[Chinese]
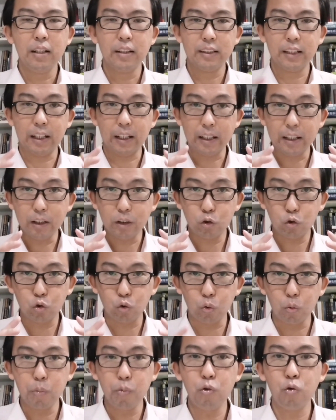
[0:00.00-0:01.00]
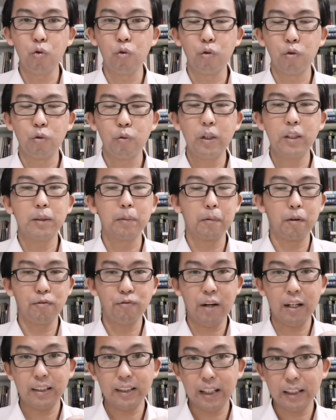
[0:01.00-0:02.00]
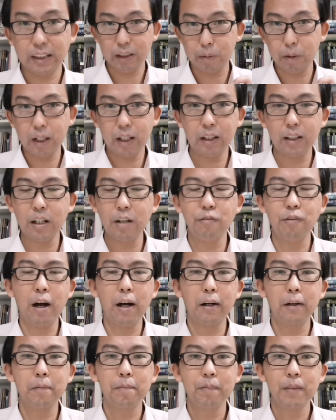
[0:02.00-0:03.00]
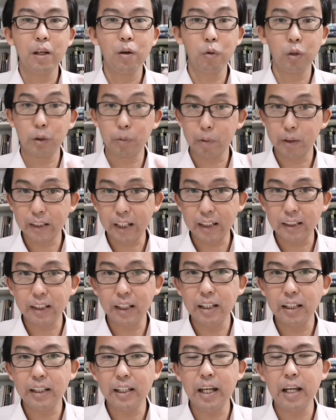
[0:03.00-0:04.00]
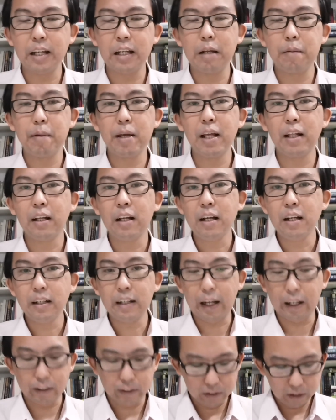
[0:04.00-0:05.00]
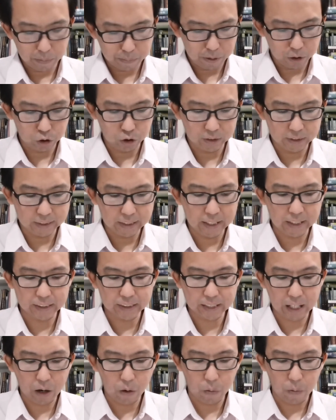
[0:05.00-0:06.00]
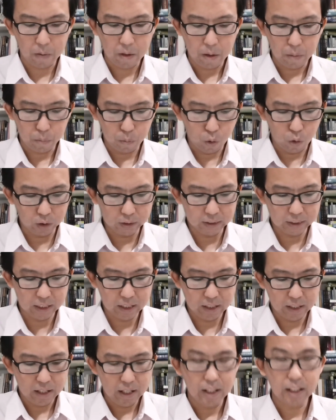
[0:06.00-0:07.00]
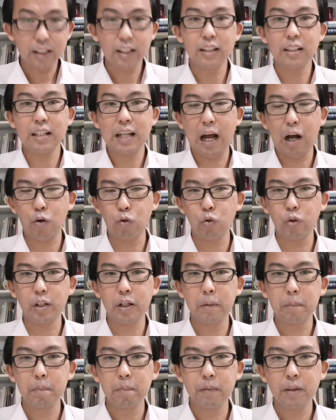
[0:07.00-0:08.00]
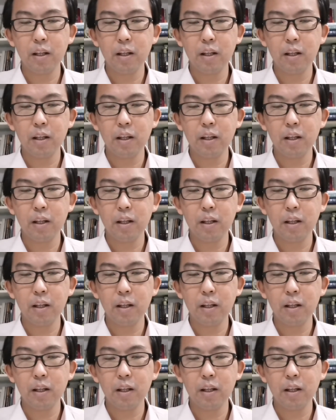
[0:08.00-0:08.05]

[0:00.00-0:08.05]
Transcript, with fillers: 整个族谱为什么放这个地方呢？为什么在这一点里面来特别去介绍摩西跟亚伦呢？